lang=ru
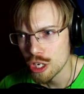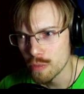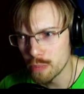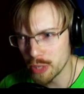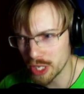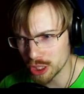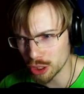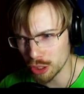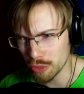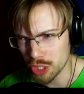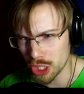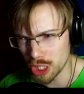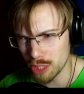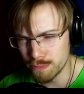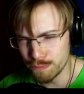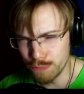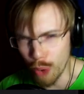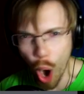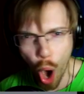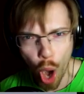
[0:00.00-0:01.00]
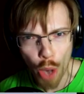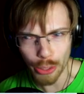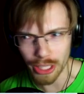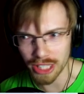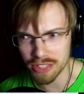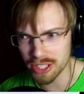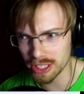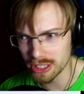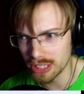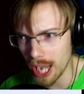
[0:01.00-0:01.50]
Приготовься к бою,
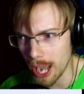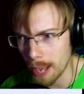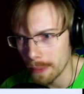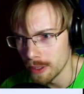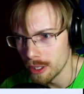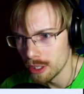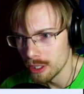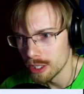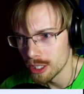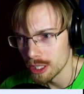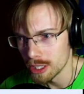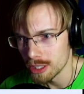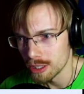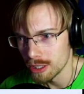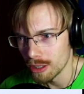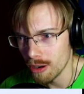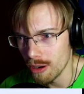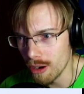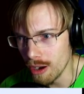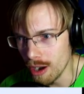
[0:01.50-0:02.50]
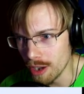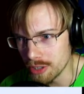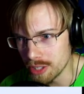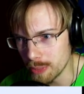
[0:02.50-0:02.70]
как всегда! О,